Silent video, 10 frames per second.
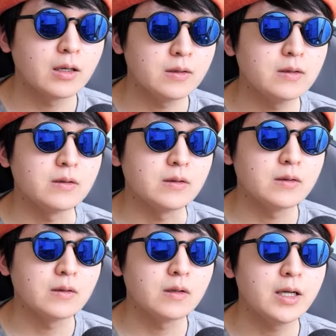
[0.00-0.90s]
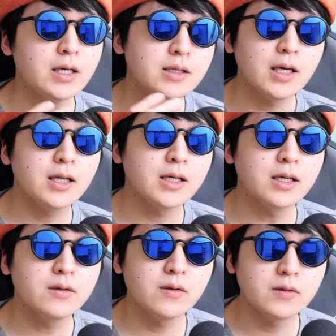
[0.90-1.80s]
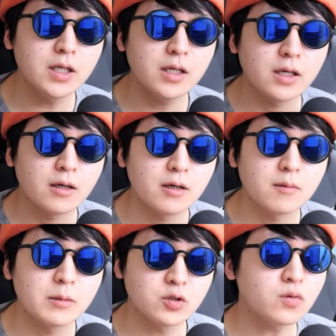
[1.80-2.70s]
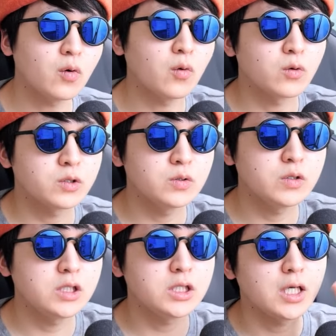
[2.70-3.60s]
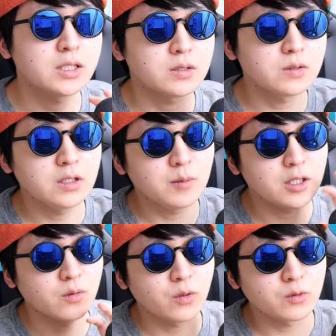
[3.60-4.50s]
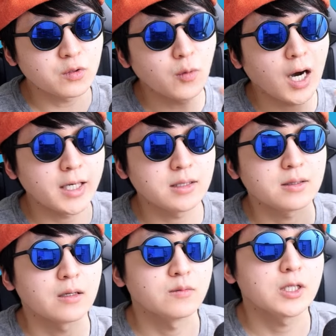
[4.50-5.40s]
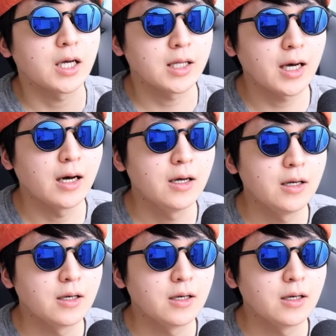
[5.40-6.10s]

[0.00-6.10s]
うん、連携できるように、まあ、ちょっとこの数 1a 数 2b の要素も入ってるみたいな